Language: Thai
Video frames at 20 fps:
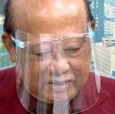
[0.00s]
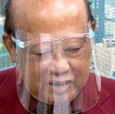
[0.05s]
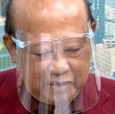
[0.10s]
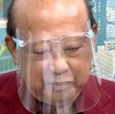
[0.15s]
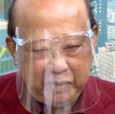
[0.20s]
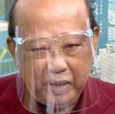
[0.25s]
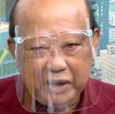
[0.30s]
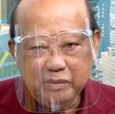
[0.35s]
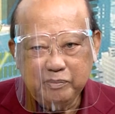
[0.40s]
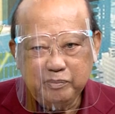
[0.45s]
จะ
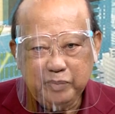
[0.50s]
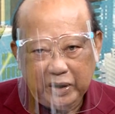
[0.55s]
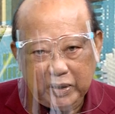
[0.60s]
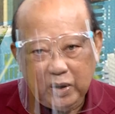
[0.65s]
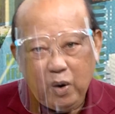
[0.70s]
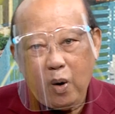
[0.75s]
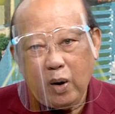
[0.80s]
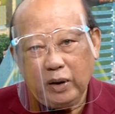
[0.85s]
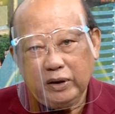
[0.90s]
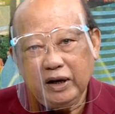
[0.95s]
เป็นประ
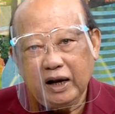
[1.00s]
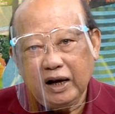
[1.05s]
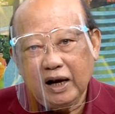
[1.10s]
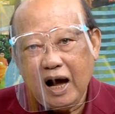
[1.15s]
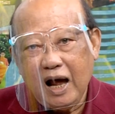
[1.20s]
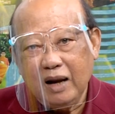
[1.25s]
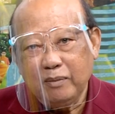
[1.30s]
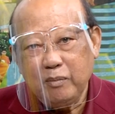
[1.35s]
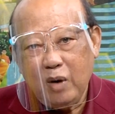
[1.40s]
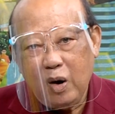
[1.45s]
โยชน์ใน
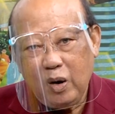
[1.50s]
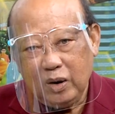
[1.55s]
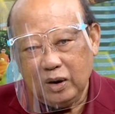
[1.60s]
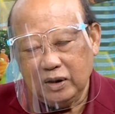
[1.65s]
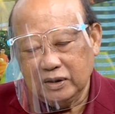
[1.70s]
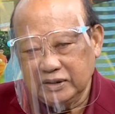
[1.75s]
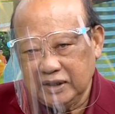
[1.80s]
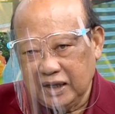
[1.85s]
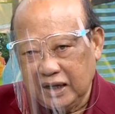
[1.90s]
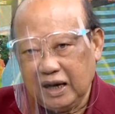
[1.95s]
การมอง
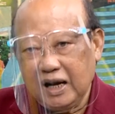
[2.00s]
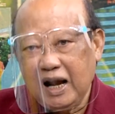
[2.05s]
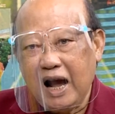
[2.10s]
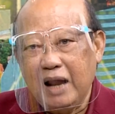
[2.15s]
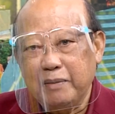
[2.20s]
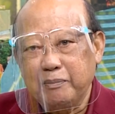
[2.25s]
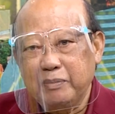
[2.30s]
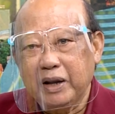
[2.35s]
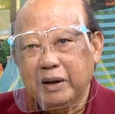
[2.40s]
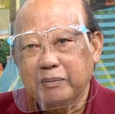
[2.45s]
สถาน
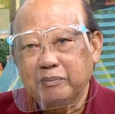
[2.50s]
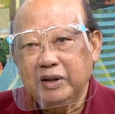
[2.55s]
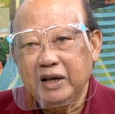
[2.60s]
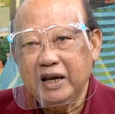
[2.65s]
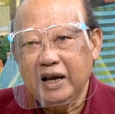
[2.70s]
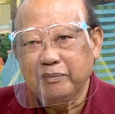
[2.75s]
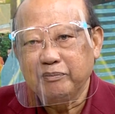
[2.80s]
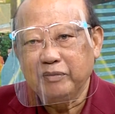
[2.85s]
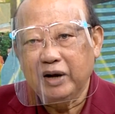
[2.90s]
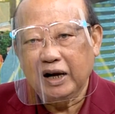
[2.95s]
การณ์เปรียบ
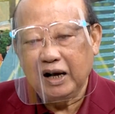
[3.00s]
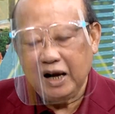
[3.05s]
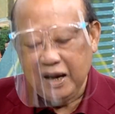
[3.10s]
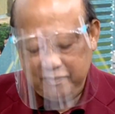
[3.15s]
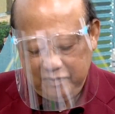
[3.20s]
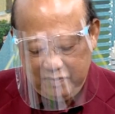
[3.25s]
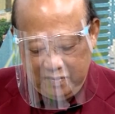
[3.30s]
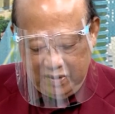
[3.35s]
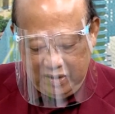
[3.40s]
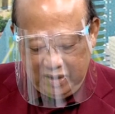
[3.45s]
เทียบนะค
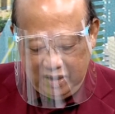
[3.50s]
รับ